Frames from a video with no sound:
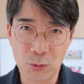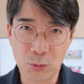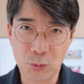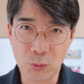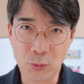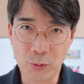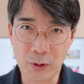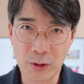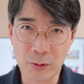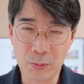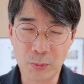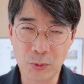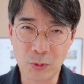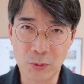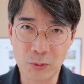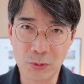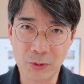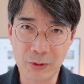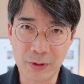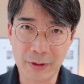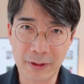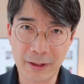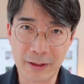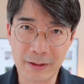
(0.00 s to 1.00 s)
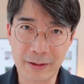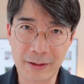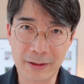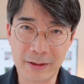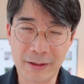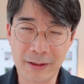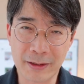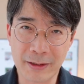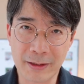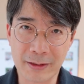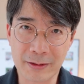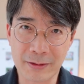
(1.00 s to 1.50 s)
동일본
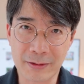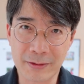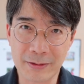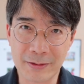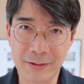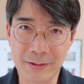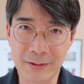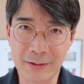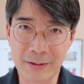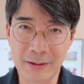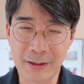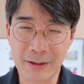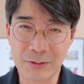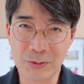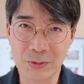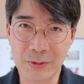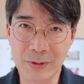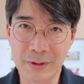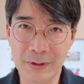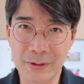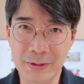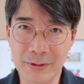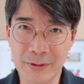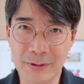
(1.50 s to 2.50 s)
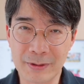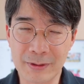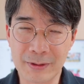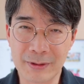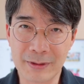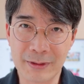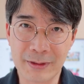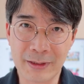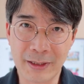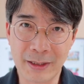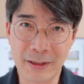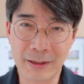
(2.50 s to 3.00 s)
대지진 같은 아주
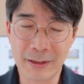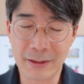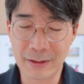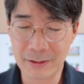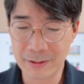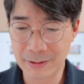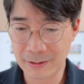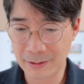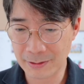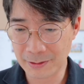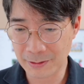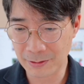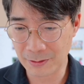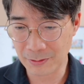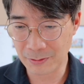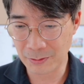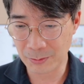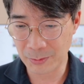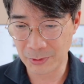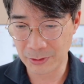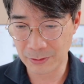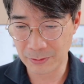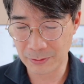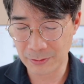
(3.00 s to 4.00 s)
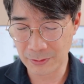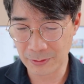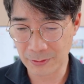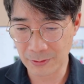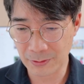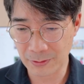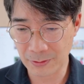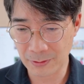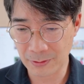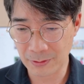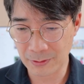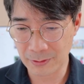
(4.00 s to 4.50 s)
큰 재해를
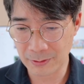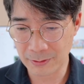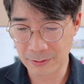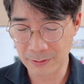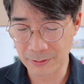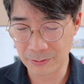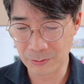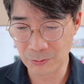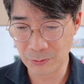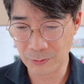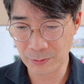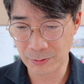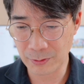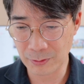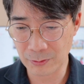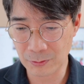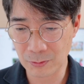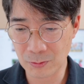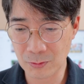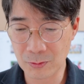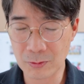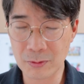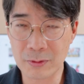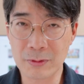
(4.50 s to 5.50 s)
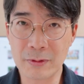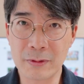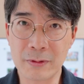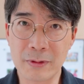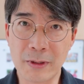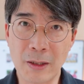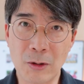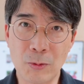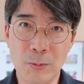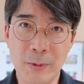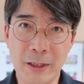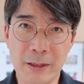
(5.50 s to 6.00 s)
겪으면서 그 충격으로
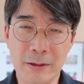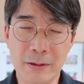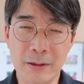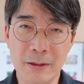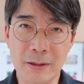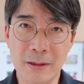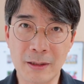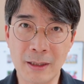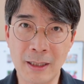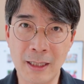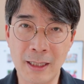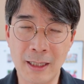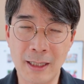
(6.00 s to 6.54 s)
트라우마를